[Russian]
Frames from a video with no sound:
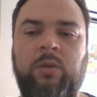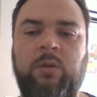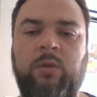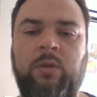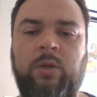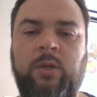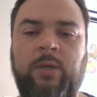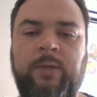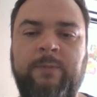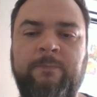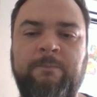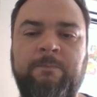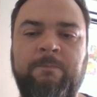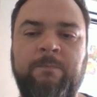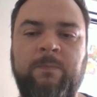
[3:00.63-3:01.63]
А,
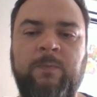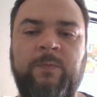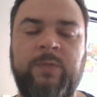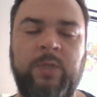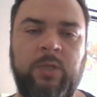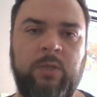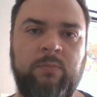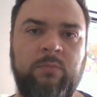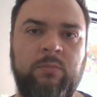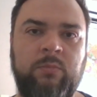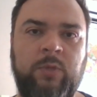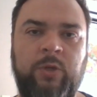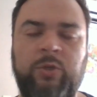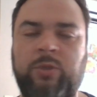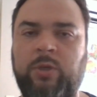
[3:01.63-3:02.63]
в целом,
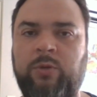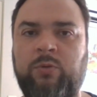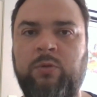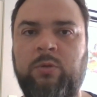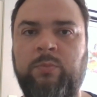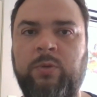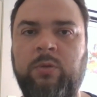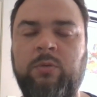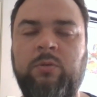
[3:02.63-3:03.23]
я считаю, что это был